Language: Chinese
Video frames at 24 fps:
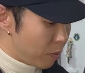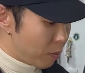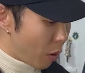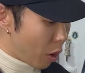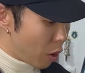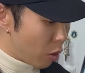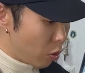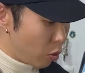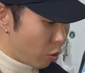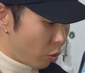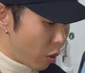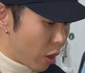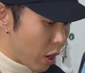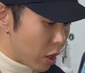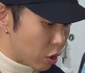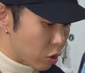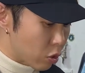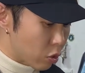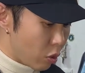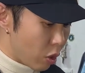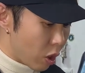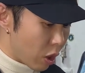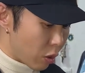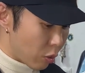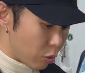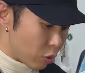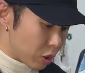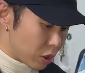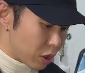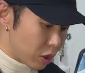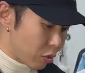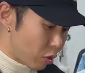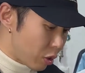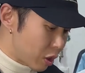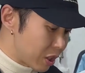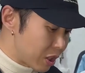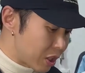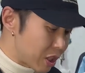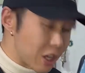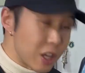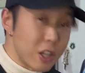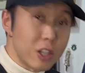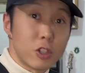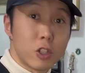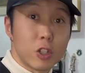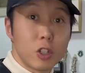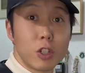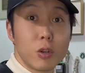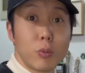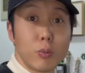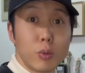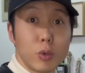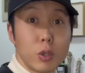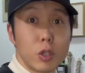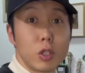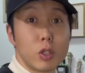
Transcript: 包括我也说了，我这双鞋其实不